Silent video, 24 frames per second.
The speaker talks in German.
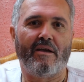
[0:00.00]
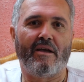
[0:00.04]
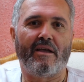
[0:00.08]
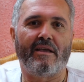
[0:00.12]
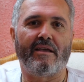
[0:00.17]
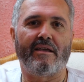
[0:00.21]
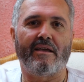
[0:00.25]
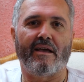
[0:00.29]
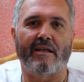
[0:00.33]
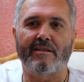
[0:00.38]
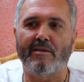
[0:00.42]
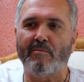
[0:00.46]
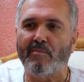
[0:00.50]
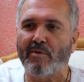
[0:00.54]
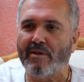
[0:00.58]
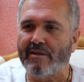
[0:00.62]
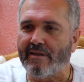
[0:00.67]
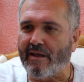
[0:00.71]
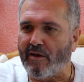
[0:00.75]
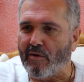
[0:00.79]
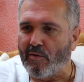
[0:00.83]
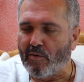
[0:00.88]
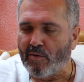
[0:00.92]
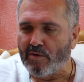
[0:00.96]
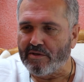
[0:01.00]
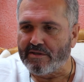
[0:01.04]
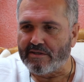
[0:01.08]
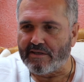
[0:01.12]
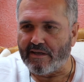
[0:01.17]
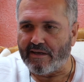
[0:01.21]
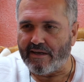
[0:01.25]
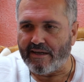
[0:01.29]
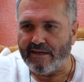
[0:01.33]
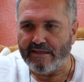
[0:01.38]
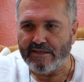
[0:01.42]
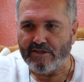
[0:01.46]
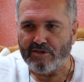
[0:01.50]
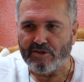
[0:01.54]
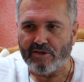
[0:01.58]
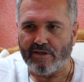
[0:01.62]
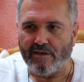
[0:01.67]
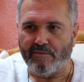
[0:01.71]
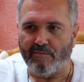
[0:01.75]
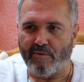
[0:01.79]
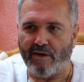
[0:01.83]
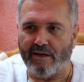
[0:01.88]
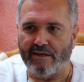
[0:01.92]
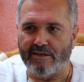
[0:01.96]
ich hatte mit einer österreichischen
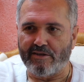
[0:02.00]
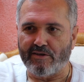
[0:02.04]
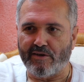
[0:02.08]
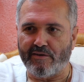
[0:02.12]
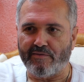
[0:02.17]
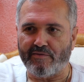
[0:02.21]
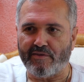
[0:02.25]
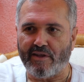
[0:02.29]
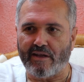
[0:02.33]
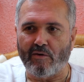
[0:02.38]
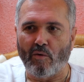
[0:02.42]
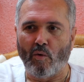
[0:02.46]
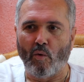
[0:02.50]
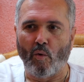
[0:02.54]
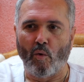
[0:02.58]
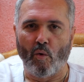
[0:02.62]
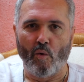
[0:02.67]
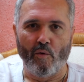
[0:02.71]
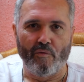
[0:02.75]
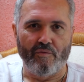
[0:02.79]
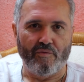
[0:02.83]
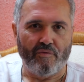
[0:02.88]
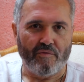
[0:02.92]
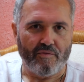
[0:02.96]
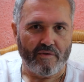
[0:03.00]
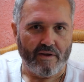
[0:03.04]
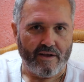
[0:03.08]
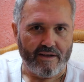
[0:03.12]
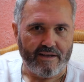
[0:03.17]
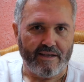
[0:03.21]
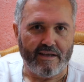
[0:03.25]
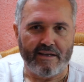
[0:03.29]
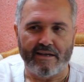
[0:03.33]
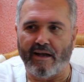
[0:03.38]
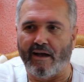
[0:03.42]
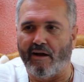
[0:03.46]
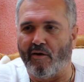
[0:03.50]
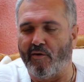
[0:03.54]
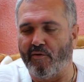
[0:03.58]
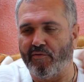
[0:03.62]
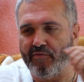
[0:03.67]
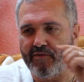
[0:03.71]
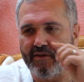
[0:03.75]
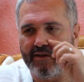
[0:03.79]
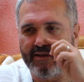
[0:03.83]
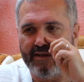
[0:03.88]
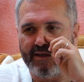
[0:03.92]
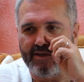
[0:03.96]
Gemeinschaft einen Hof
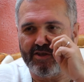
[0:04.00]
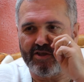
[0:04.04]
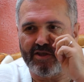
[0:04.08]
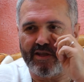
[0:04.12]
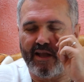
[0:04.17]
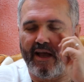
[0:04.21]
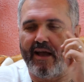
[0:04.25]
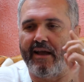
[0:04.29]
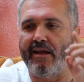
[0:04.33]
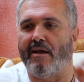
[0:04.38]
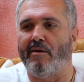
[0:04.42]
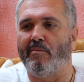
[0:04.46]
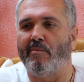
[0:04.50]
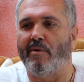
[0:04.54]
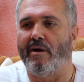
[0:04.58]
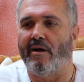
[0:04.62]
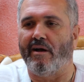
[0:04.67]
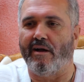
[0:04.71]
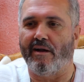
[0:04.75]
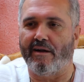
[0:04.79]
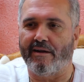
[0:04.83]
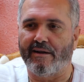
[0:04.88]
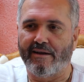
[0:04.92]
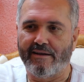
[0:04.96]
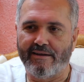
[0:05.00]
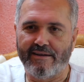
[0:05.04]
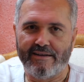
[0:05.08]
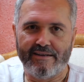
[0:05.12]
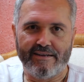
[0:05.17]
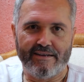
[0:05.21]
gekauft in der Steiermark,